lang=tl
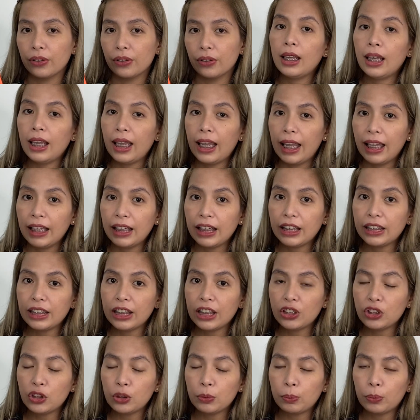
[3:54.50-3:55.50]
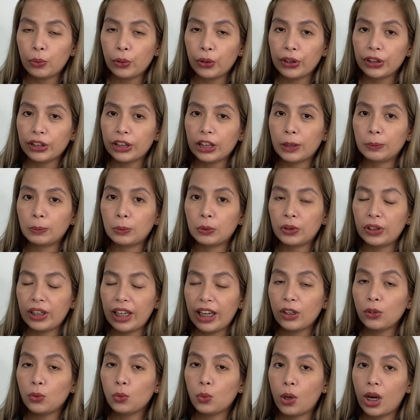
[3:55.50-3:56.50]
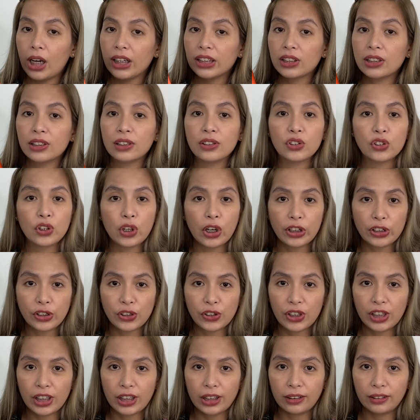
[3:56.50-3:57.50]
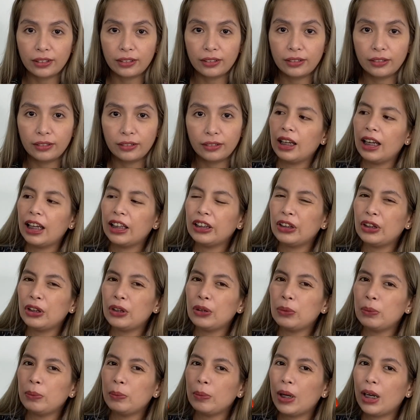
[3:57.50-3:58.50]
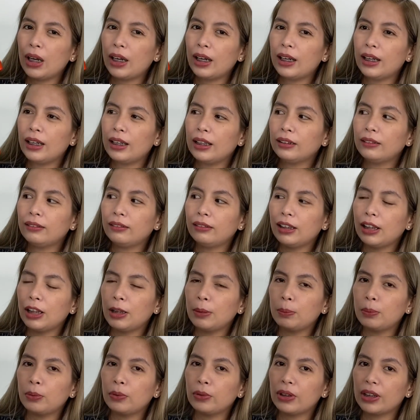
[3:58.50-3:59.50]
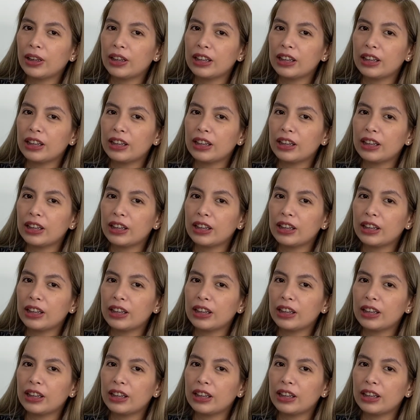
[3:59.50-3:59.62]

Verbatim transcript: And it can support up to 10 watts charging. Ito yung mga tipo ng